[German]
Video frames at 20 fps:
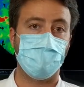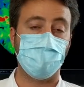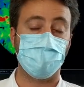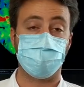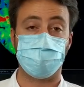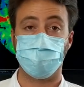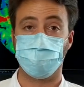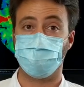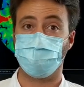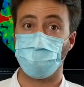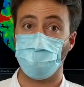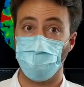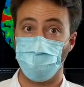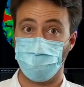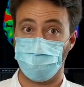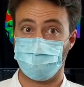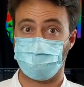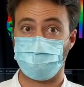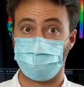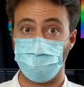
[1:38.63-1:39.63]
Ich bin froh und
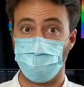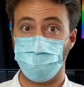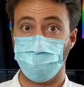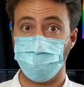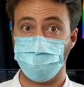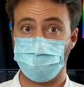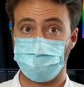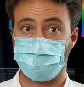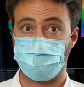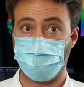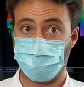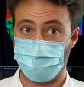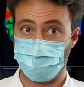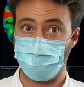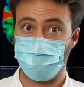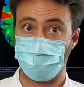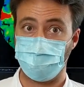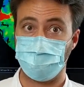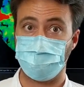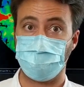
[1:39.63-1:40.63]
stolz, wie
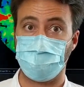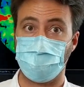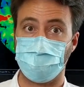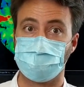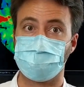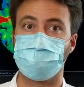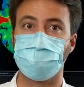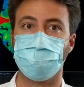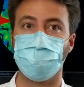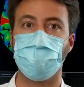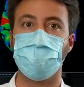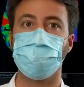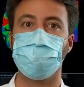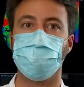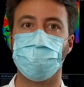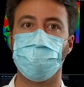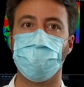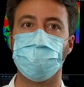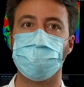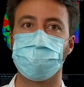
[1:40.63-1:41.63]
wir die erste Welle
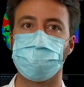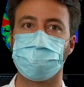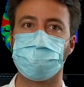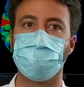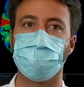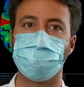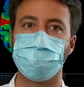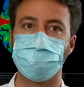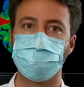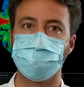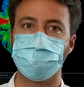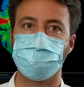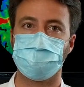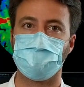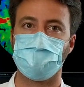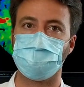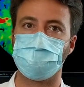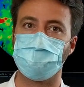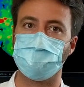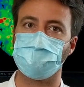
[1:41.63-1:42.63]
bewältigt haben. Ich
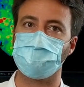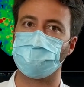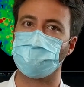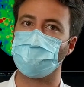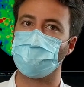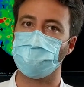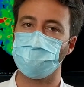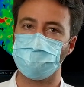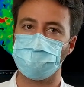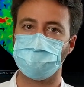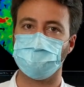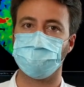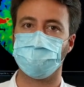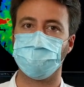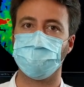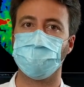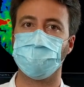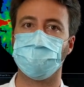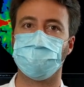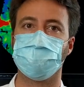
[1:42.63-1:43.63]
bin guter
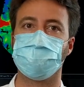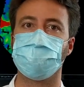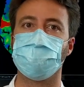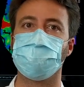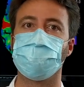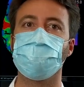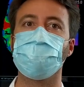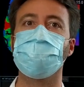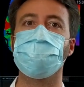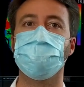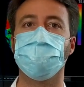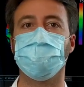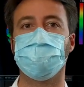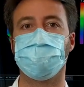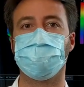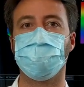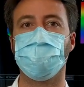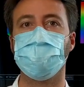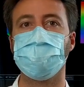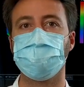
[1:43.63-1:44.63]
Dinge, dass es uns mit der
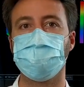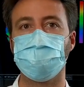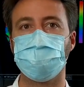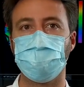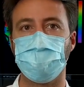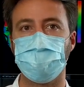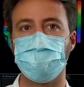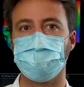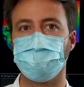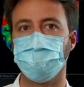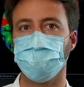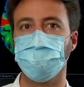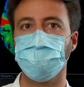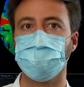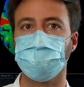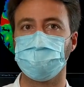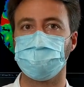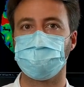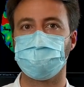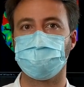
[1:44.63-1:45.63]
zweiten Welle
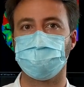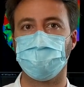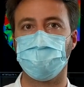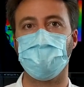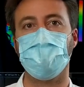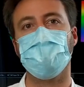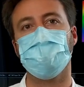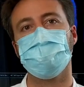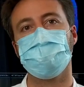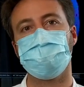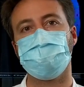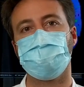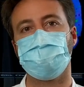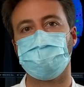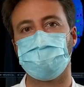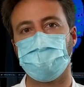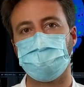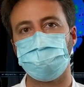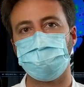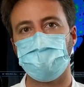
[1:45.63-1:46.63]
gelingt, wenn alle
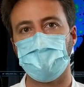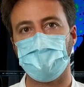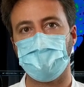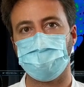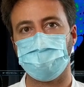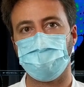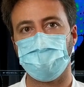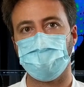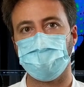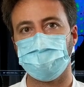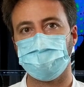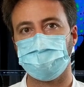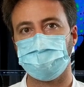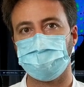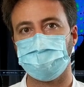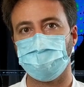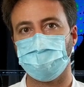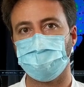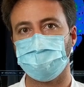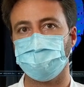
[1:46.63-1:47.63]
zusammenarbeiten
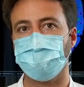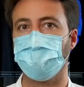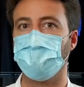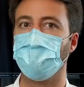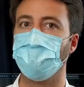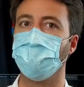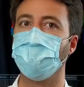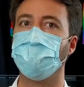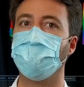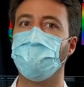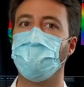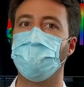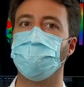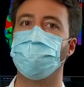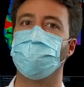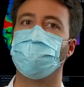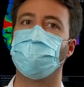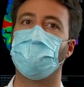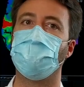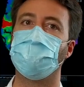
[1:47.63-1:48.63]
und wenn alle an einem
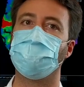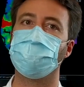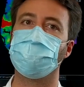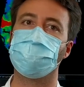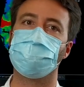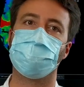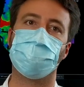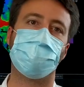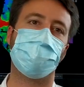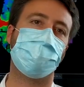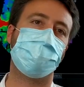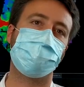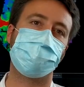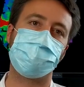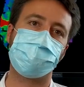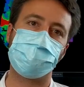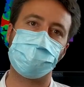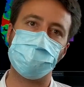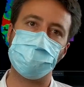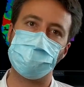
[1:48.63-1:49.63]
Strang
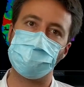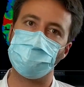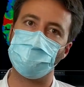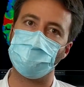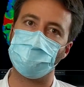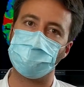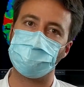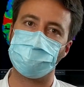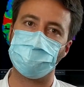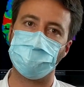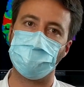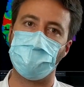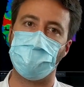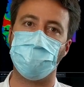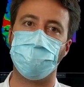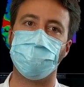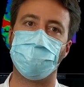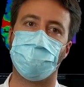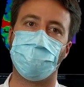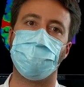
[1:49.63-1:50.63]
ziehen und wenn
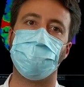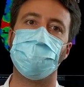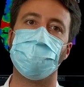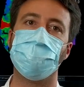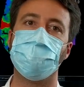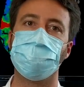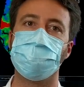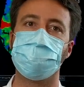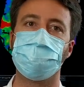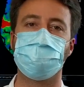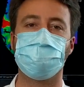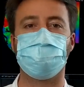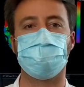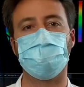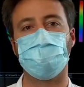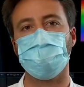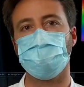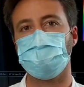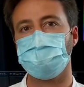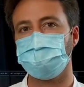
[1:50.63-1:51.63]
alle Regeln
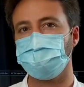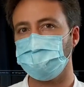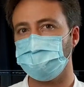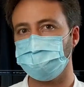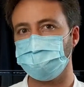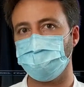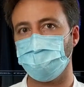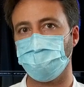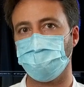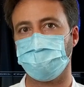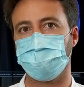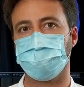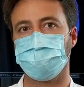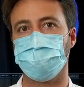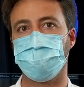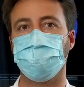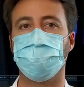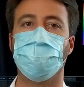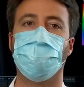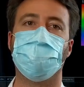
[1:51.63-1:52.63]
so wie
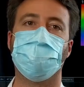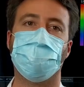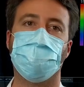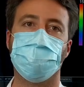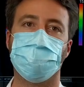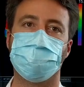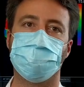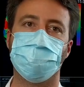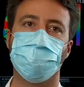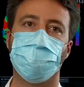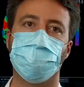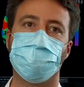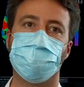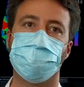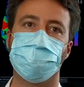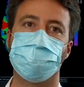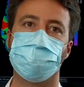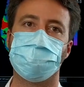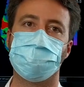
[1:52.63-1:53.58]
vorgesehen eingehalten werden.